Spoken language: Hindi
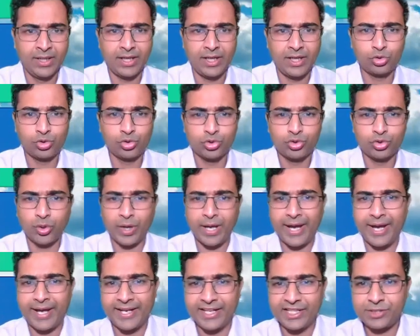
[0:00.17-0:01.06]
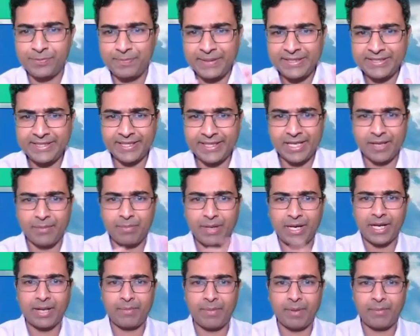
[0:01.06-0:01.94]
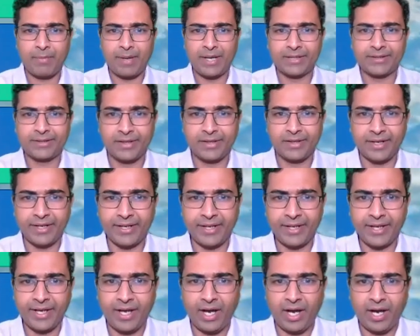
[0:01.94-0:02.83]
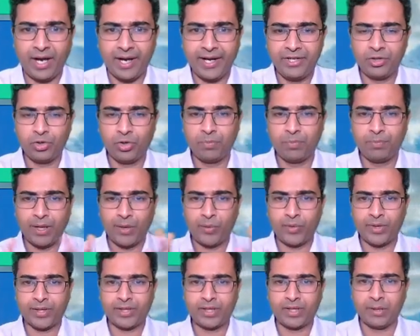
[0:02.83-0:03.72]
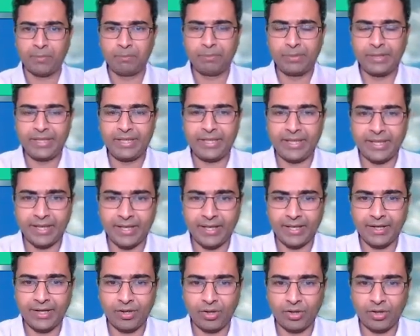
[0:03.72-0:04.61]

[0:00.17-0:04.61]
हेलो दोस्तों एनएचपीसी के बारे में बात करेंगे हाइड्रो पावर कंपनी है